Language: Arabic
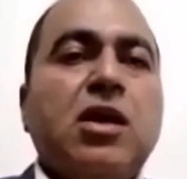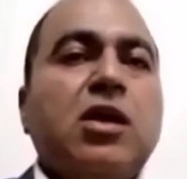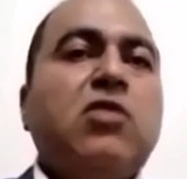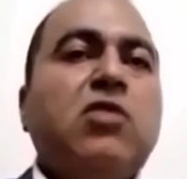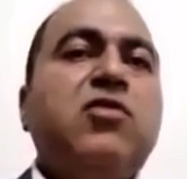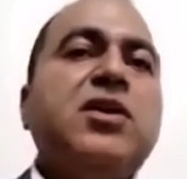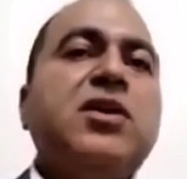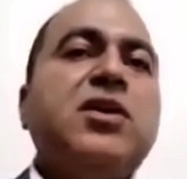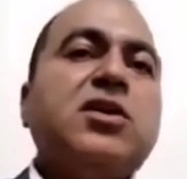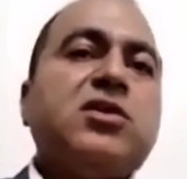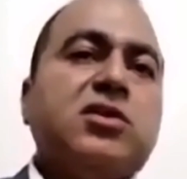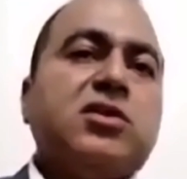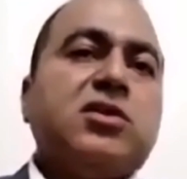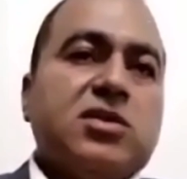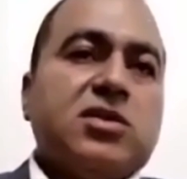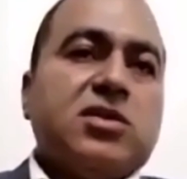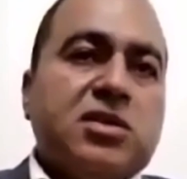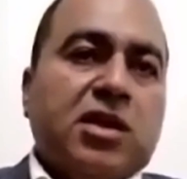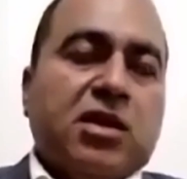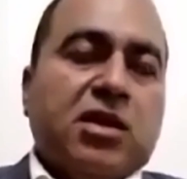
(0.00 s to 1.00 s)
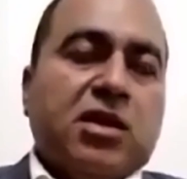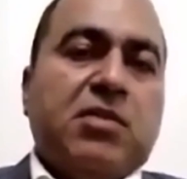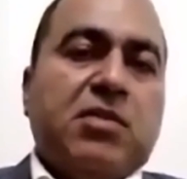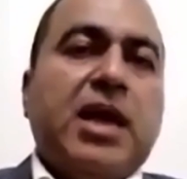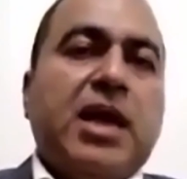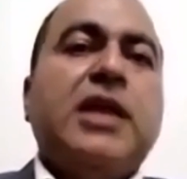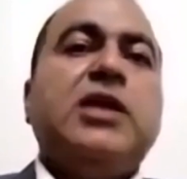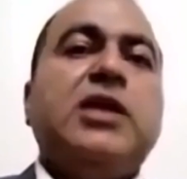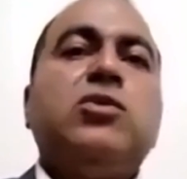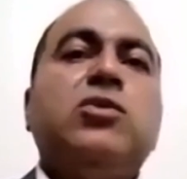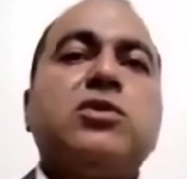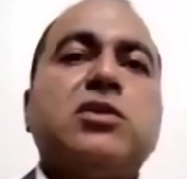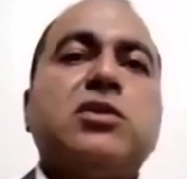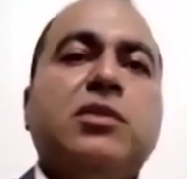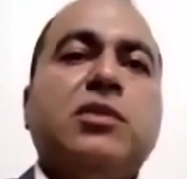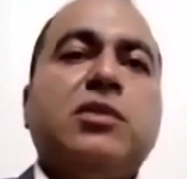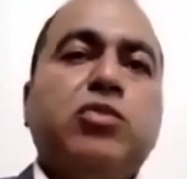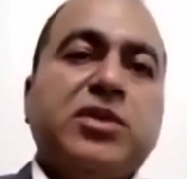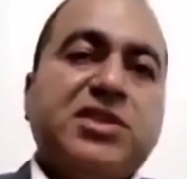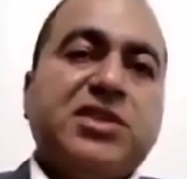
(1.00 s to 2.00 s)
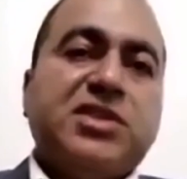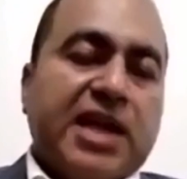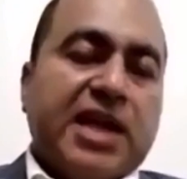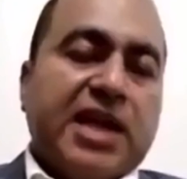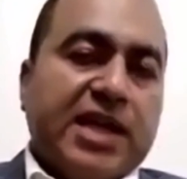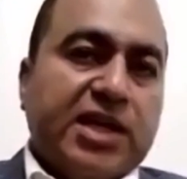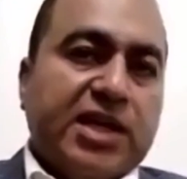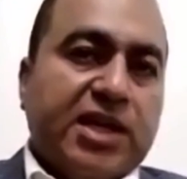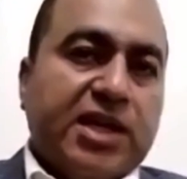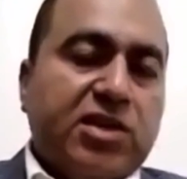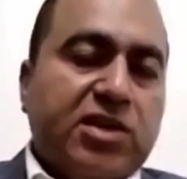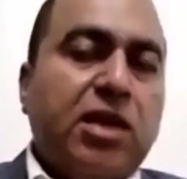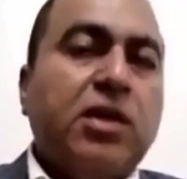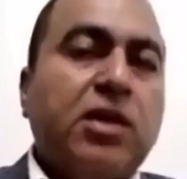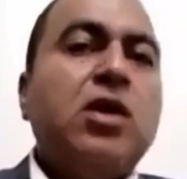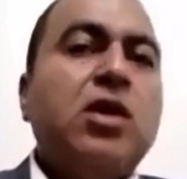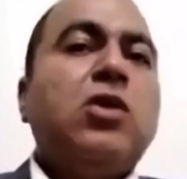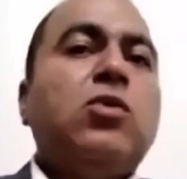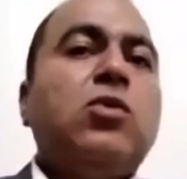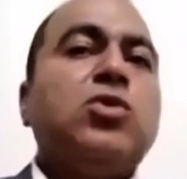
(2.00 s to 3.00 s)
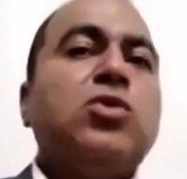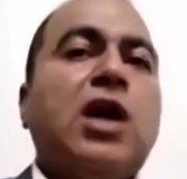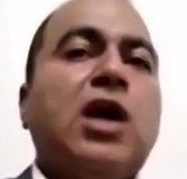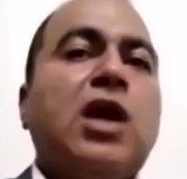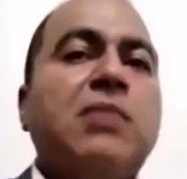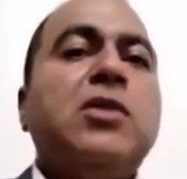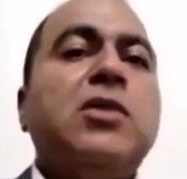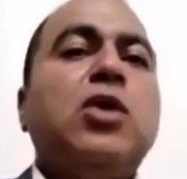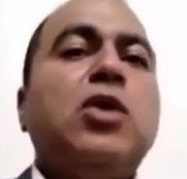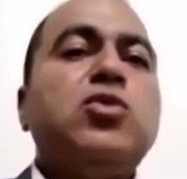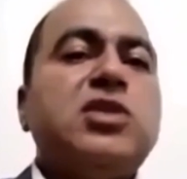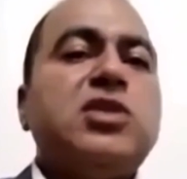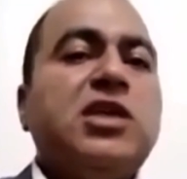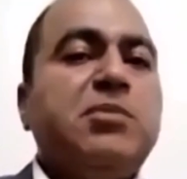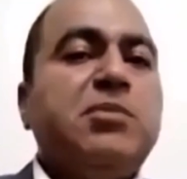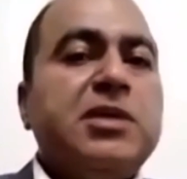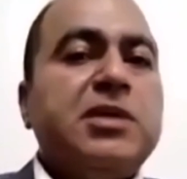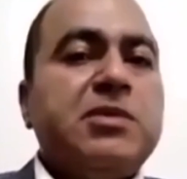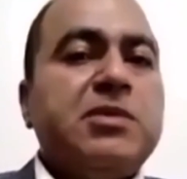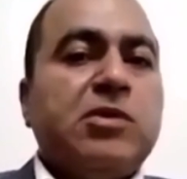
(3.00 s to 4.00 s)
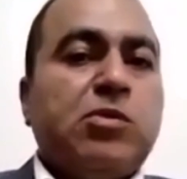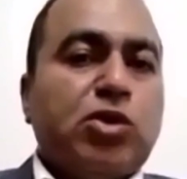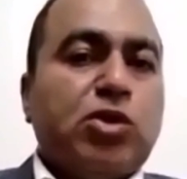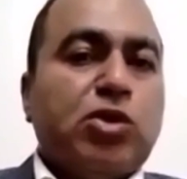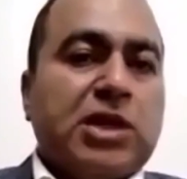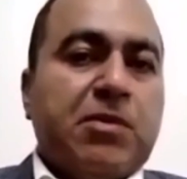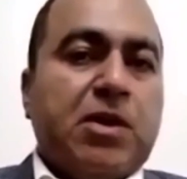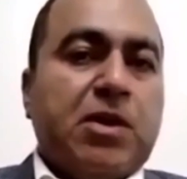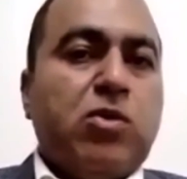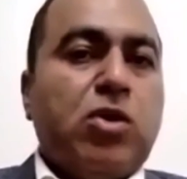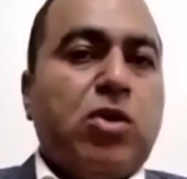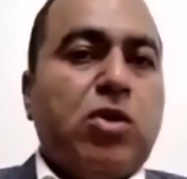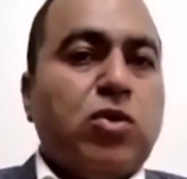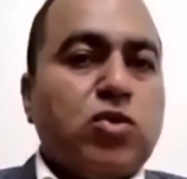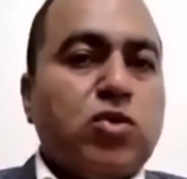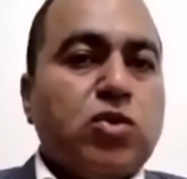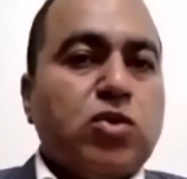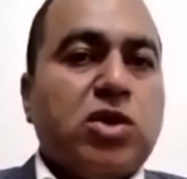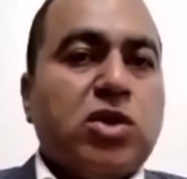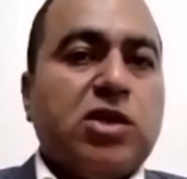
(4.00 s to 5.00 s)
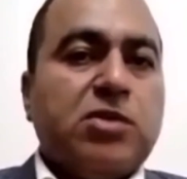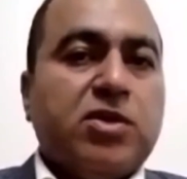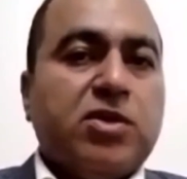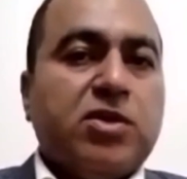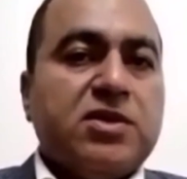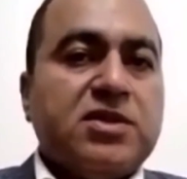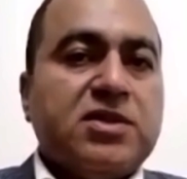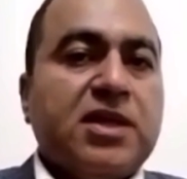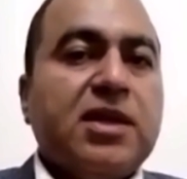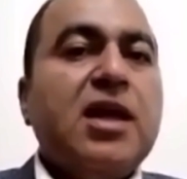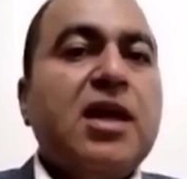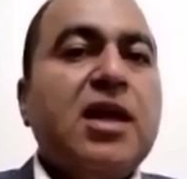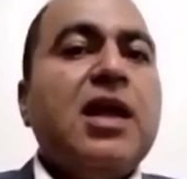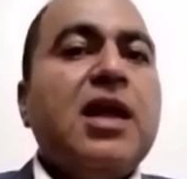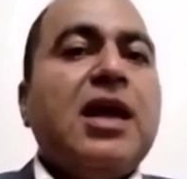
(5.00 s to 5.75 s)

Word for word: لو فكره التصنيع المحلي وصلت بوتيره عاليه جدا وطعمنا جزء كبير من المجتمع وخصوصا كبار السن